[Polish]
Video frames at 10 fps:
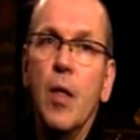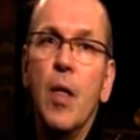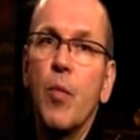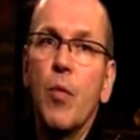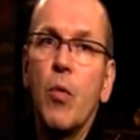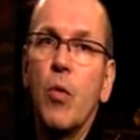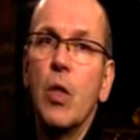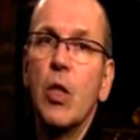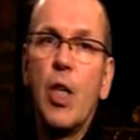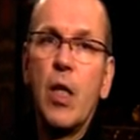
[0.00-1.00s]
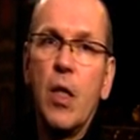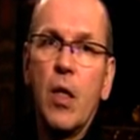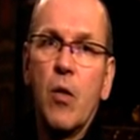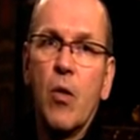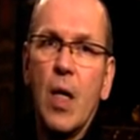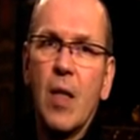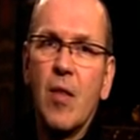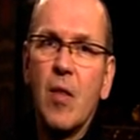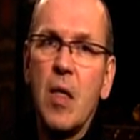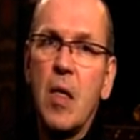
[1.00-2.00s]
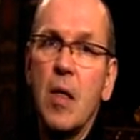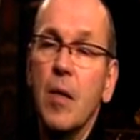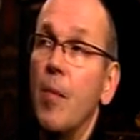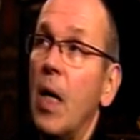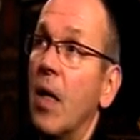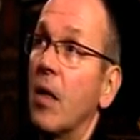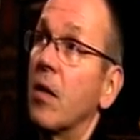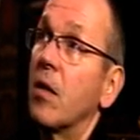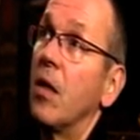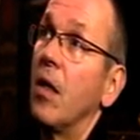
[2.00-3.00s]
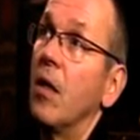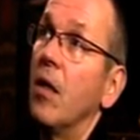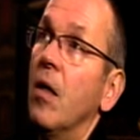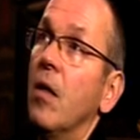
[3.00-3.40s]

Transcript: Nie było żadnej dekoracji malarskiej.